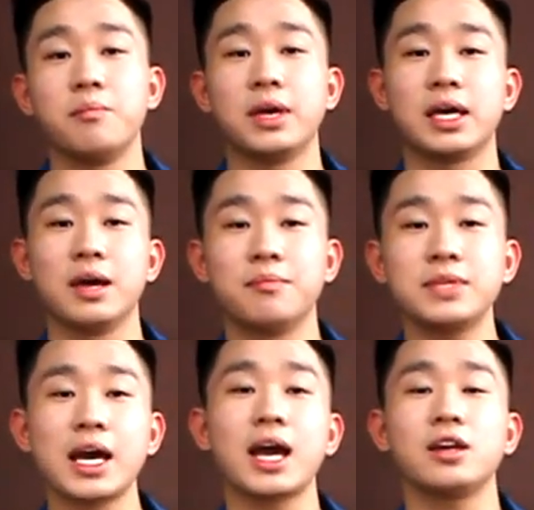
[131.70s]
mình kiếm
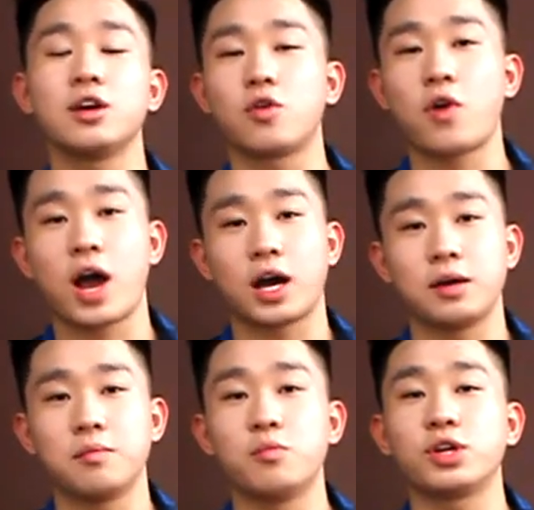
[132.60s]
ra được khoảng
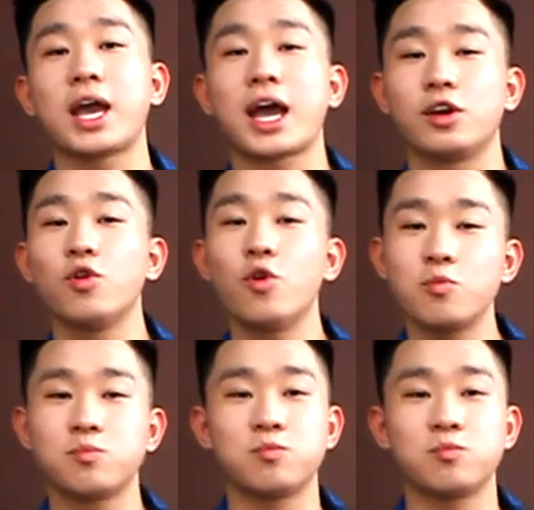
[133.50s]
1.000 đô